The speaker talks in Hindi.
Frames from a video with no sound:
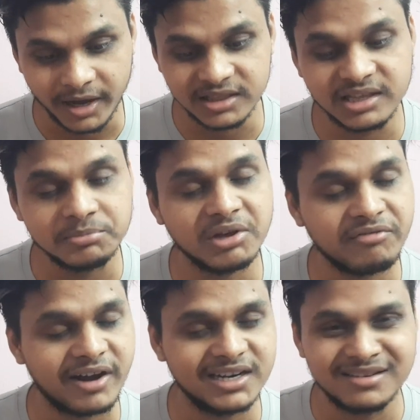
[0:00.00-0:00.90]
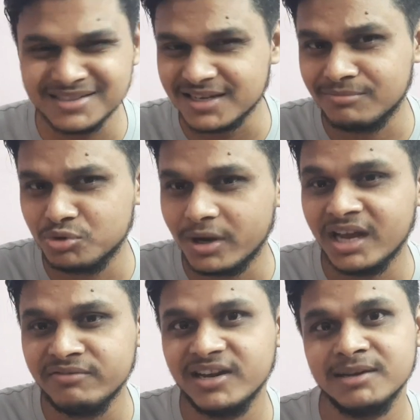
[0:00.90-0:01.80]
अंतिम द फाइनल अब तो
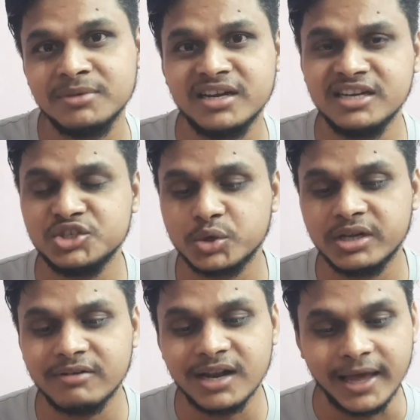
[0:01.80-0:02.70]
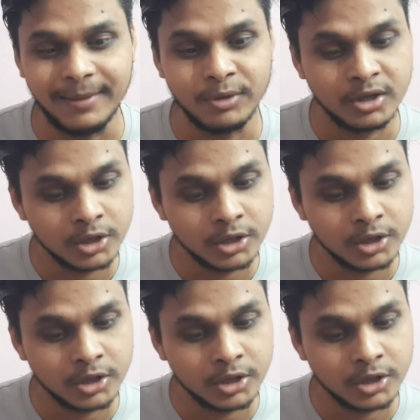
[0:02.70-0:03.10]
हाल फिलहाल में रिलीज होने वाला है